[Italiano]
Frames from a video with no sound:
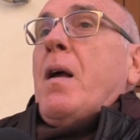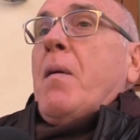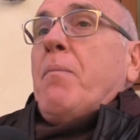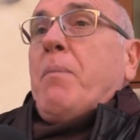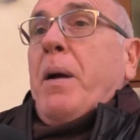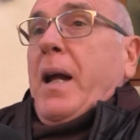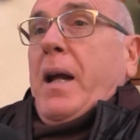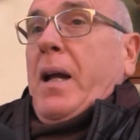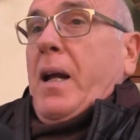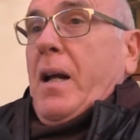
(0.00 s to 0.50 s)

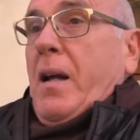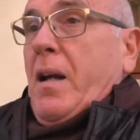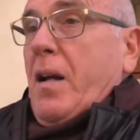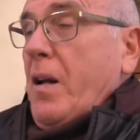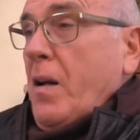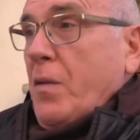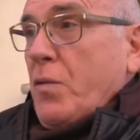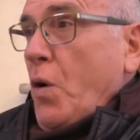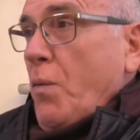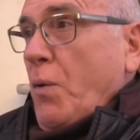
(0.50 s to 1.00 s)
Beh,
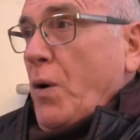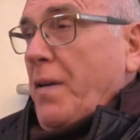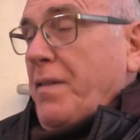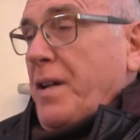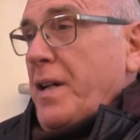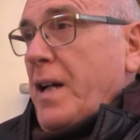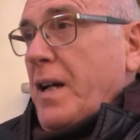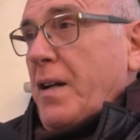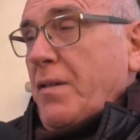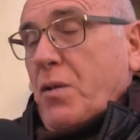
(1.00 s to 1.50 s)
eh, dopo la
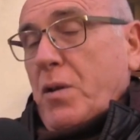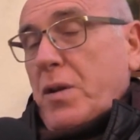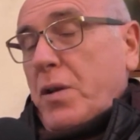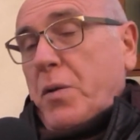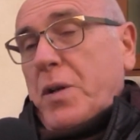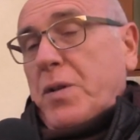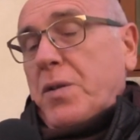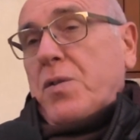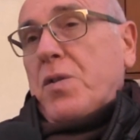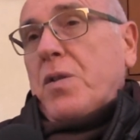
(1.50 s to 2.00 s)
segnalazione
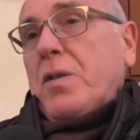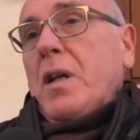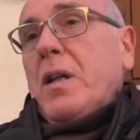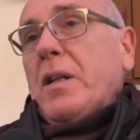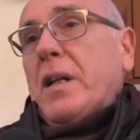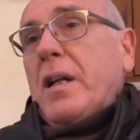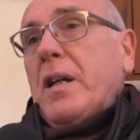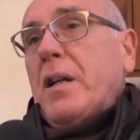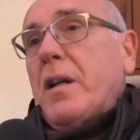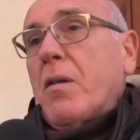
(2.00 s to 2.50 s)
di questi
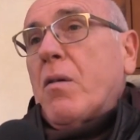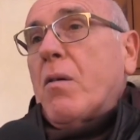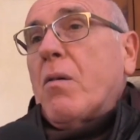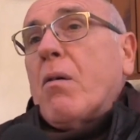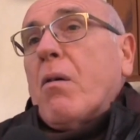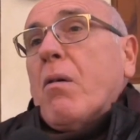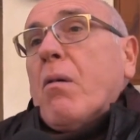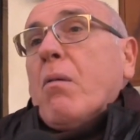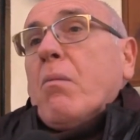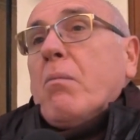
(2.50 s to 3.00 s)
cittadini
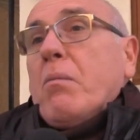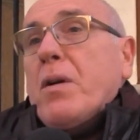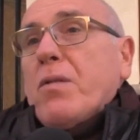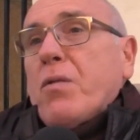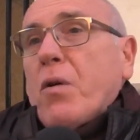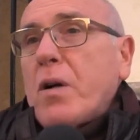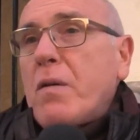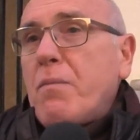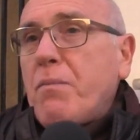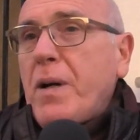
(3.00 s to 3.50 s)
io
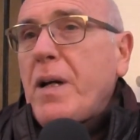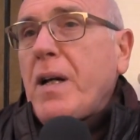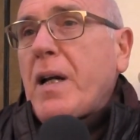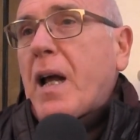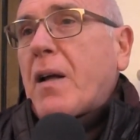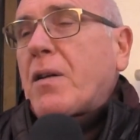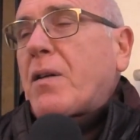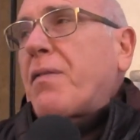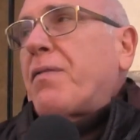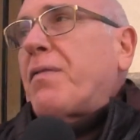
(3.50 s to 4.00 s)
mi sono
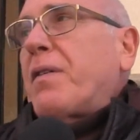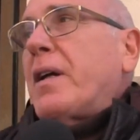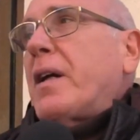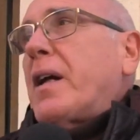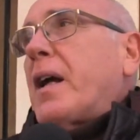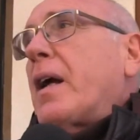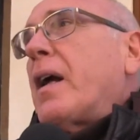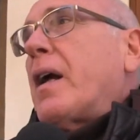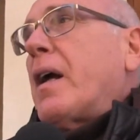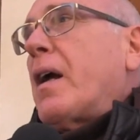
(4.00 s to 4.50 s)
impegnato
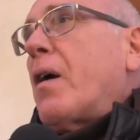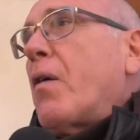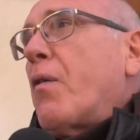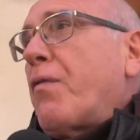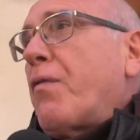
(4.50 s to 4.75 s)
affinché ho